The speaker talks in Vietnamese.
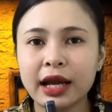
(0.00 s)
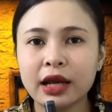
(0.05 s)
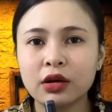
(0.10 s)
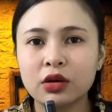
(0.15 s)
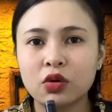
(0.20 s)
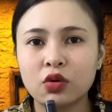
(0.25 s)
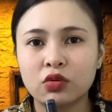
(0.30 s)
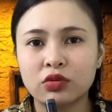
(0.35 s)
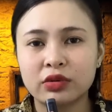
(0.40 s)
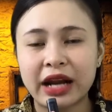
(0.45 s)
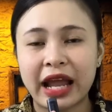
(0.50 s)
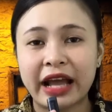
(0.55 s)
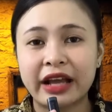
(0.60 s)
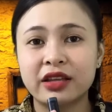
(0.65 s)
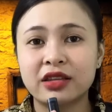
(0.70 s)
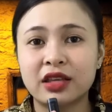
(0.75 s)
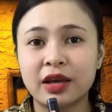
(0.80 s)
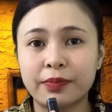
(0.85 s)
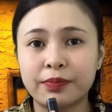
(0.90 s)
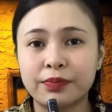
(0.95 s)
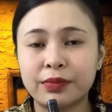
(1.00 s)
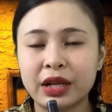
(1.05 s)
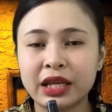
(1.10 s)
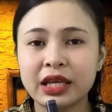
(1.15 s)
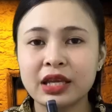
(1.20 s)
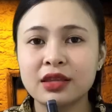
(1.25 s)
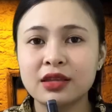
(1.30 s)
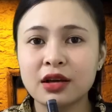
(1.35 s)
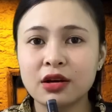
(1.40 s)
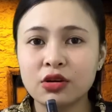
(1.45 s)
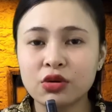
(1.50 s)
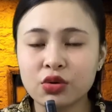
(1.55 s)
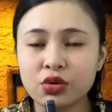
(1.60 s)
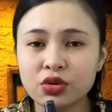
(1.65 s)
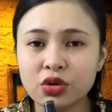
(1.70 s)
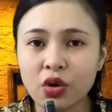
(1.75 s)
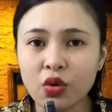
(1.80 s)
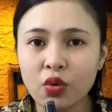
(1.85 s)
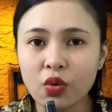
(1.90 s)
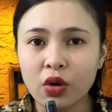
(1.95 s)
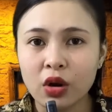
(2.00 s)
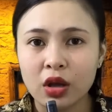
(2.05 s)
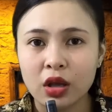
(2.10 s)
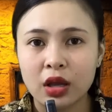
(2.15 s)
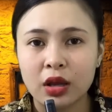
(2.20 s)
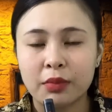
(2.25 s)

ngắt luôn đang chụp lấy cái chân của chú,